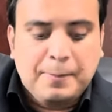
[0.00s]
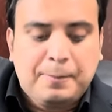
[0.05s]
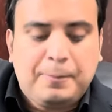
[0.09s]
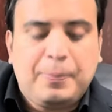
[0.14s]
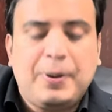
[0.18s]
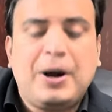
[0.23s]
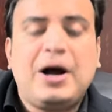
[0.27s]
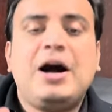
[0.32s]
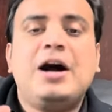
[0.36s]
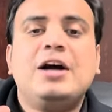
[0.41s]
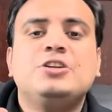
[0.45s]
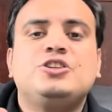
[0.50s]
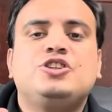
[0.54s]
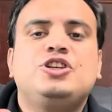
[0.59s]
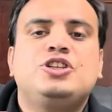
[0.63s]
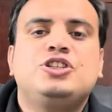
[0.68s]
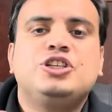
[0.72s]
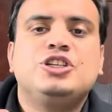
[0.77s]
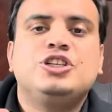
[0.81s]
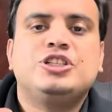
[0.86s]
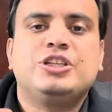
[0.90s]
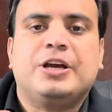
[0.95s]
पांच
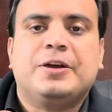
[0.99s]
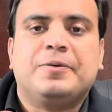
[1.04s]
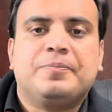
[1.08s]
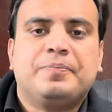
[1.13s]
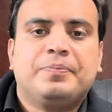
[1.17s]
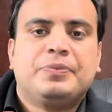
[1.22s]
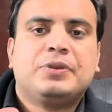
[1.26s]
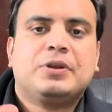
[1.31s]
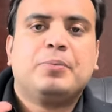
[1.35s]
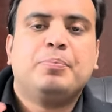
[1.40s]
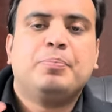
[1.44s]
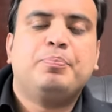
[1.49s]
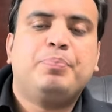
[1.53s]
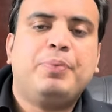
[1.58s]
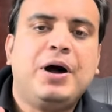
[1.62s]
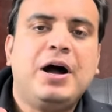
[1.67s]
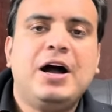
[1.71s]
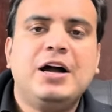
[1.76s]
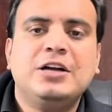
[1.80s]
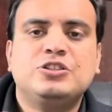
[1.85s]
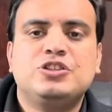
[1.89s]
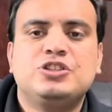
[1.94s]
चीजें
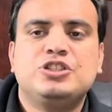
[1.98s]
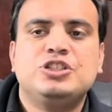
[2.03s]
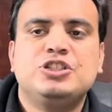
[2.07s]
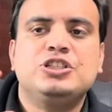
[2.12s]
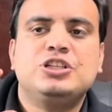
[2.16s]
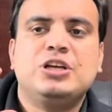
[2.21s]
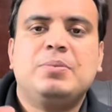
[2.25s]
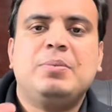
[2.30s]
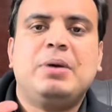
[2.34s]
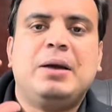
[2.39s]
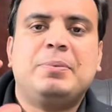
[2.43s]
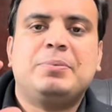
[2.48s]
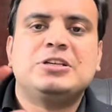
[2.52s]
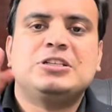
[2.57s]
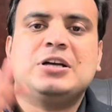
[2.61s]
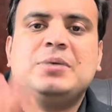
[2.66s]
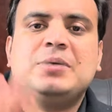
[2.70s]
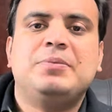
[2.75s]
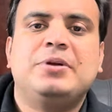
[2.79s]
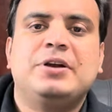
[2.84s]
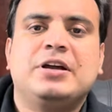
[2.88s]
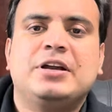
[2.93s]
पांच चीजें मैं आपके
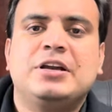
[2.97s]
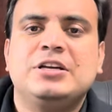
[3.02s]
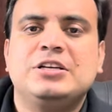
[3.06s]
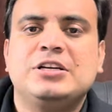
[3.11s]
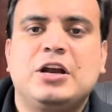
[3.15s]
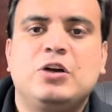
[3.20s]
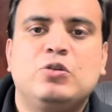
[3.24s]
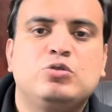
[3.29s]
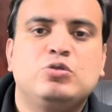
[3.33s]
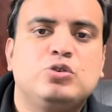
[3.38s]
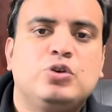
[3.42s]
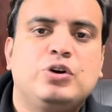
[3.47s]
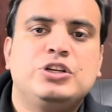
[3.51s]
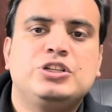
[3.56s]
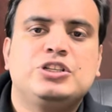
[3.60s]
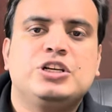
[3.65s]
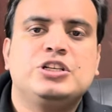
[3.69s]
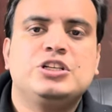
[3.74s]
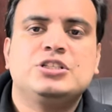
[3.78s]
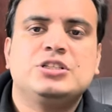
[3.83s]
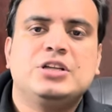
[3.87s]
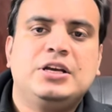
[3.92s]
सामने रखने जा रहा हूं जो इन
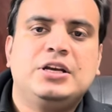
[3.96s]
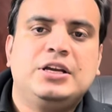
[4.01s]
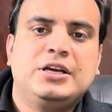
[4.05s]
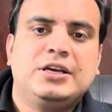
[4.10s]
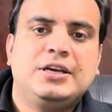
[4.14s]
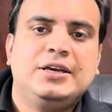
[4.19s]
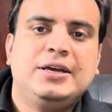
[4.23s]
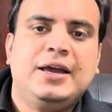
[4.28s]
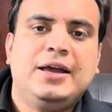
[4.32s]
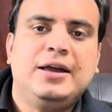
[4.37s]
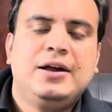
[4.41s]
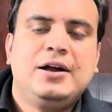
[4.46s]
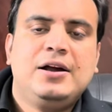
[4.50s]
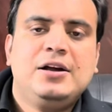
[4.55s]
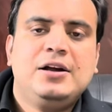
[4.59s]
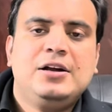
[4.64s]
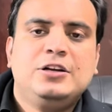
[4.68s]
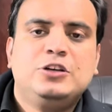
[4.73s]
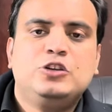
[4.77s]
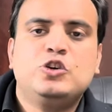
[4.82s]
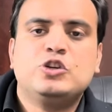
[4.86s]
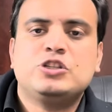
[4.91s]
जजेस ने लिखी हैं
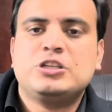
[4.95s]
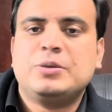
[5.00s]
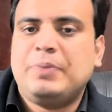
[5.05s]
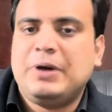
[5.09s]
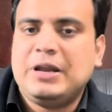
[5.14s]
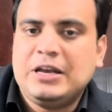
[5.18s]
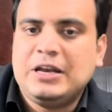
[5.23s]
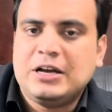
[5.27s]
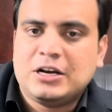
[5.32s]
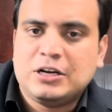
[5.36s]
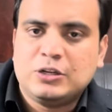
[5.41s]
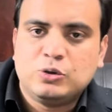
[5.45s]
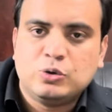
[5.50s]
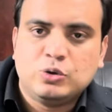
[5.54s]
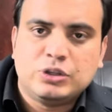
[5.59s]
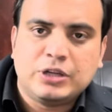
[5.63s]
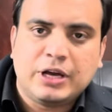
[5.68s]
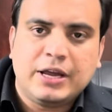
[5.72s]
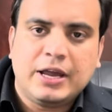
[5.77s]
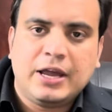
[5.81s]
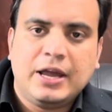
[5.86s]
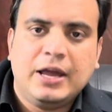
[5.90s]
जो इससे पहले खतूत
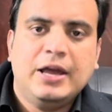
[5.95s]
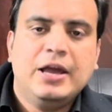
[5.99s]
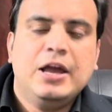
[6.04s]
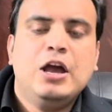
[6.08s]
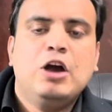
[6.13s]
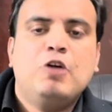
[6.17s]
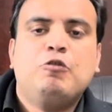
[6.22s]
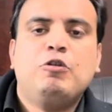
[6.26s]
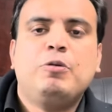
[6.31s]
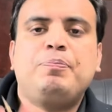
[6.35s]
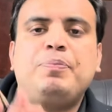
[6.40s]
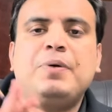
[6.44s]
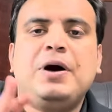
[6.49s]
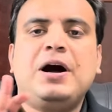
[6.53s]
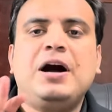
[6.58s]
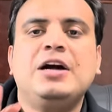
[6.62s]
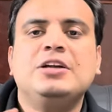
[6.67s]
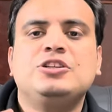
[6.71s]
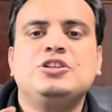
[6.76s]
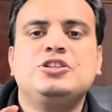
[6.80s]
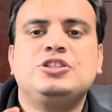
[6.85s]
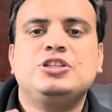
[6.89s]
आए हैं वो
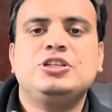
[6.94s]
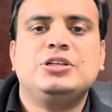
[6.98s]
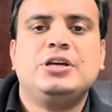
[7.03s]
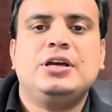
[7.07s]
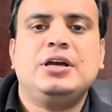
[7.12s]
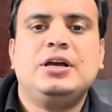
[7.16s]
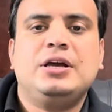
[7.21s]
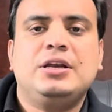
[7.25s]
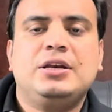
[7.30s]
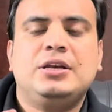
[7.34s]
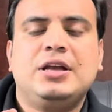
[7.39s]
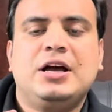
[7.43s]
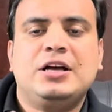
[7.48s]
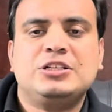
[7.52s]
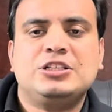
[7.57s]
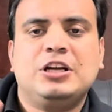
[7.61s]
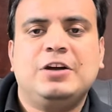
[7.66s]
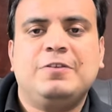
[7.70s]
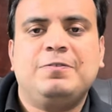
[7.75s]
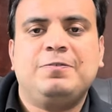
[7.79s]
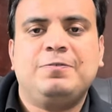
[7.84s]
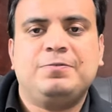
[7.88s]
पांच चीजें ना
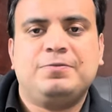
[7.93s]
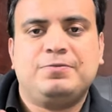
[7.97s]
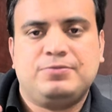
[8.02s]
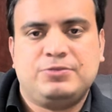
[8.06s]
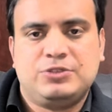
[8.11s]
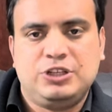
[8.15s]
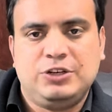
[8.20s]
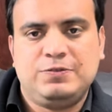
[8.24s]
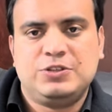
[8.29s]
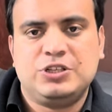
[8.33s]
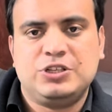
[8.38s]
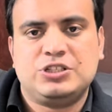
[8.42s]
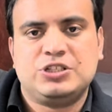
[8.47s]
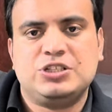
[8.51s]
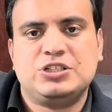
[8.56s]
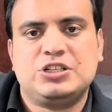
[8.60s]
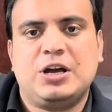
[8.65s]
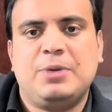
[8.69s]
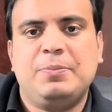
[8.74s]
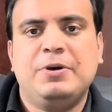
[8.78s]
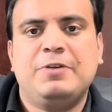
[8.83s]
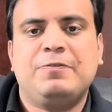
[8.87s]
सिर्फ चीफ जस्टिस
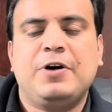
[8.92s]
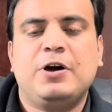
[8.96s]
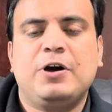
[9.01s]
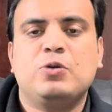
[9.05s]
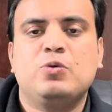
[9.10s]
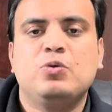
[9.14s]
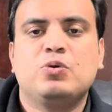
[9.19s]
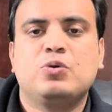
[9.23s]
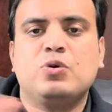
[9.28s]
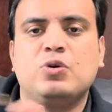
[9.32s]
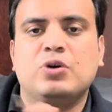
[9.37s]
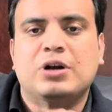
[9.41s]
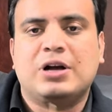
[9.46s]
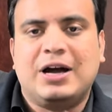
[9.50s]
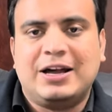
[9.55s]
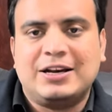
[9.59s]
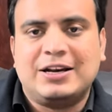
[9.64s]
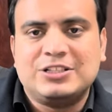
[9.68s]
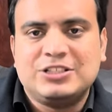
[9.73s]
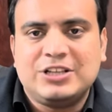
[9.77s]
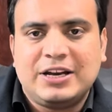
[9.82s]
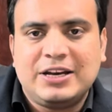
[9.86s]
आमिर फारूक को
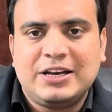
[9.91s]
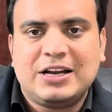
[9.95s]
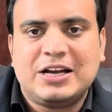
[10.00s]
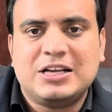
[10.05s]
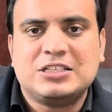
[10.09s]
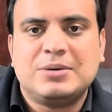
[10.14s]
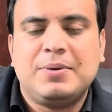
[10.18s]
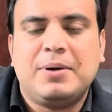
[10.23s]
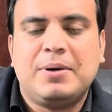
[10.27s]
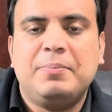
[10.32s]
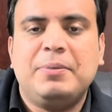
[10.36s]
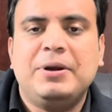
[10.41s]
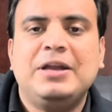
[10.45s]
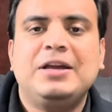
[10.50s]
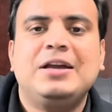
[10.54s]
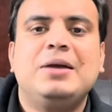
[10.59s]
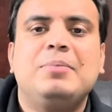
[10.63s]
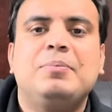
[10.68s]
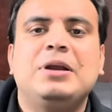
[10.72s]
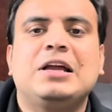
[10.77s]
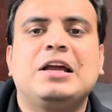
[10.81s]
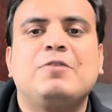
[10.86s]
घर जाने का सबब
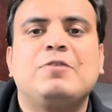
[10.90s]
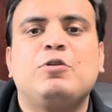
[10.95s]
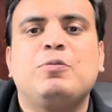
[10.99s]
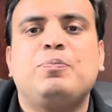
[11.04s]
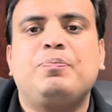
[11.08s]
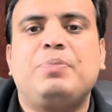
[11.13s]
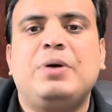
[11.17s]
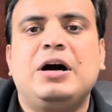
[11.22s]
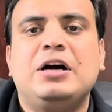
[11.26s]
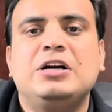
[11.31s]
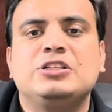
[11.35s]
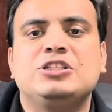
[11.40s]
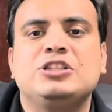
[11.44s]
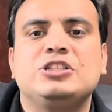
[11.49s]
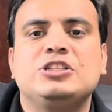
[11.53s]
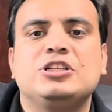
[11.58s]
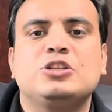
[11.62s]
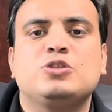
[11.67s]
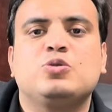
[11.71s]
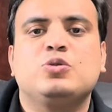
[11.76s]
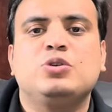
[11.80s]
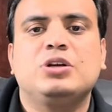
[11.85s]
बनेगी बल्कि वो पांच
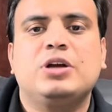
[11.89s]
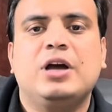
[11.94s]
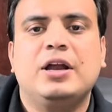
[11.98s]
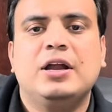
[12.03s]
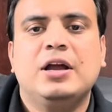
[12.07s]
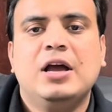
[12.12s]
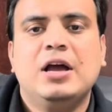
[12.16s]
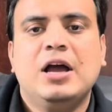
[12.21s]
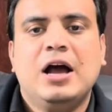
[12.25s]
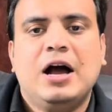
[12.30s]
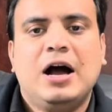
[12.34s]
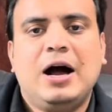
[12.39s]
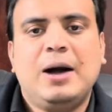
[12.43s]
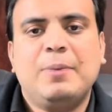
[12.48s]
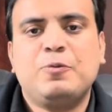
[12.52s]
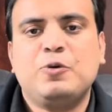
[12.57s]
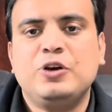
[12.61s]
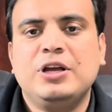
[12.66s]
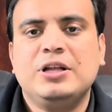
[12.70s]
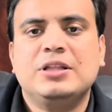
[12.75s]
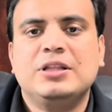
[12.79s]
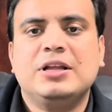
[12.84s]
चीजें सुनकर
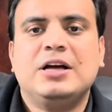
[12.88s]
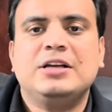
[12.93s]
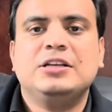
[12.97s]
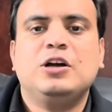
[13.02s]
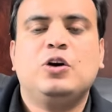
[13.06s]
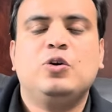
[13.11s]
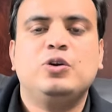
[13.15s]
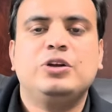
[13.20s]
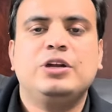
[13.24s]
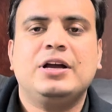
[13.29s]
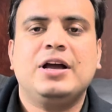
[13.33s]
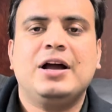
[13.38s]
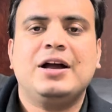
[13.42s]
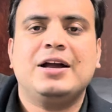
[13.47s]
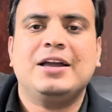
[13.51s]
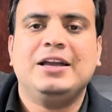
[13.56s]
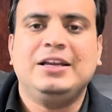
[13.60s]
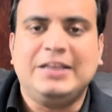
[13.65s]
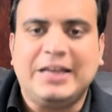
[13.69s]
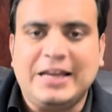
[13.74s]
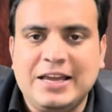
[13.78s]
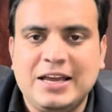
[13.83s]
आपको ये अंदाजा हो जाएगा कि
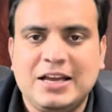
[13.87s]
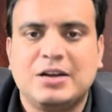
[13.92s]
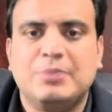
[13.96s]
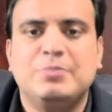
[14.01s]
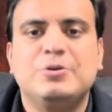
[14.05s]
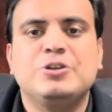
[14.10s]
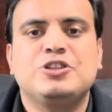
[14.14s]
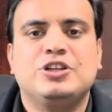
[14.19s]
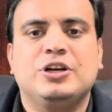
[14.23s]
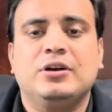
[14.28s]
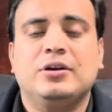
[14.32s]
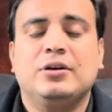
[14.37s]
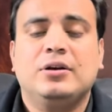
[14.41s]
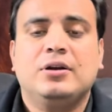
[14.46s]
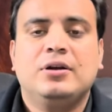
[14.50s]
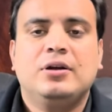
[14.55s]
यही कमीशन